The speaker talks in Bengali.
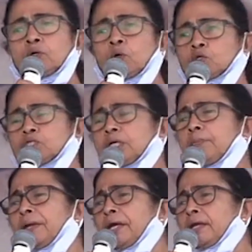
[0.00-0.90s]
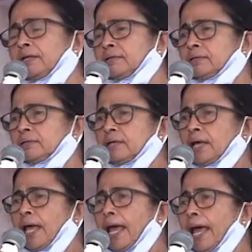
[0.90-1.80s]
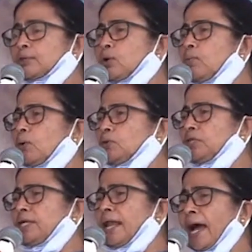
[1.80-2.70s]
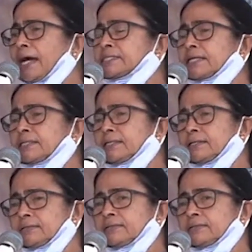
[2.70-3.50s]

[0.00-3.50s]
নজিরবিহীন এত মন্দির একসাথে